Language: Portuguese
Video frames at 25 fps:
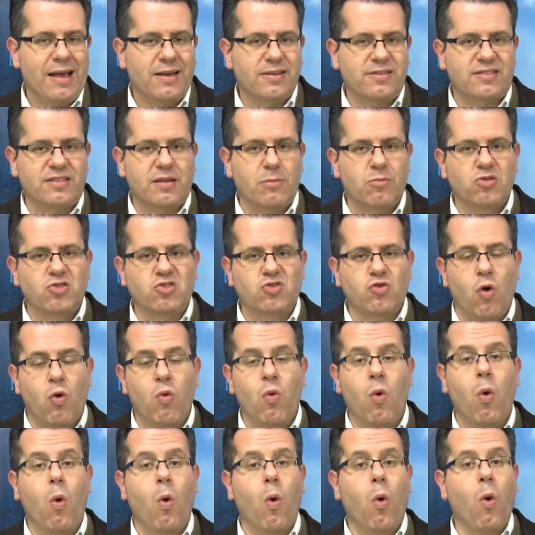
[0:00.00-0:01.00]
estamos
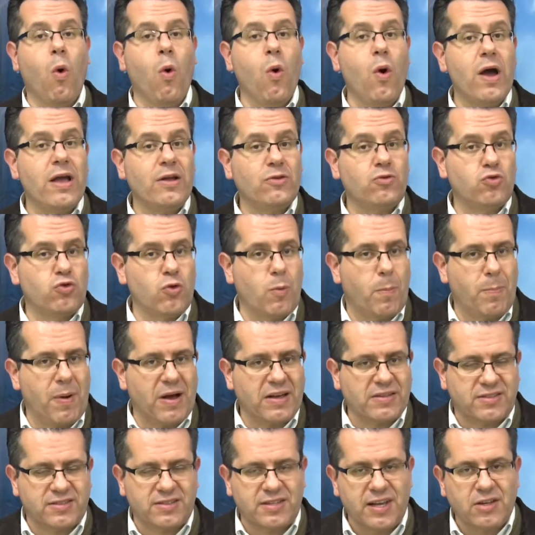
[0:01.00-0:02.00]
com oito
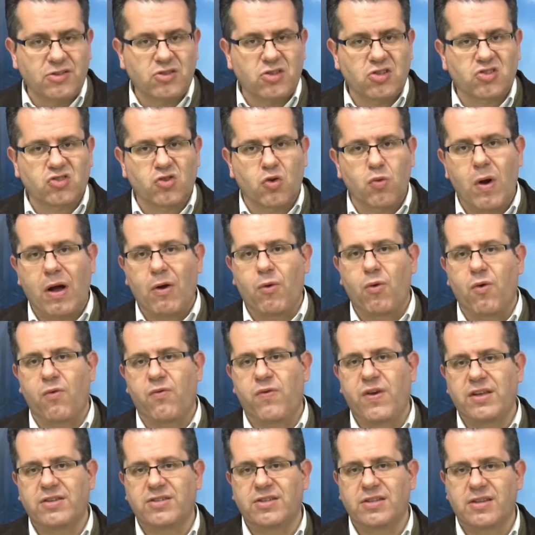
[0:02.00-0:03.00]
pacientes com a
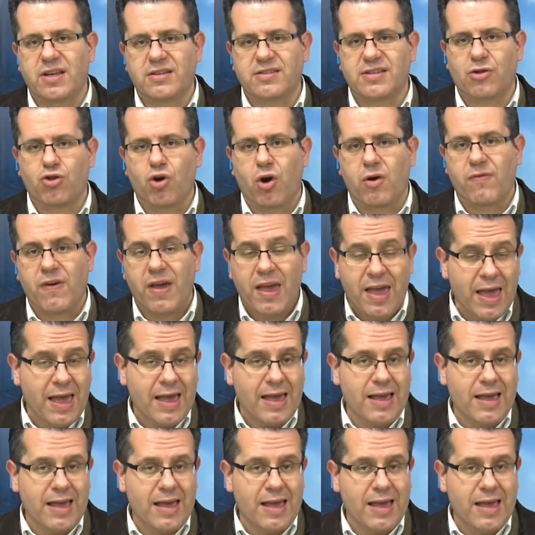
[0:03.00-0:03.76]
Covid-19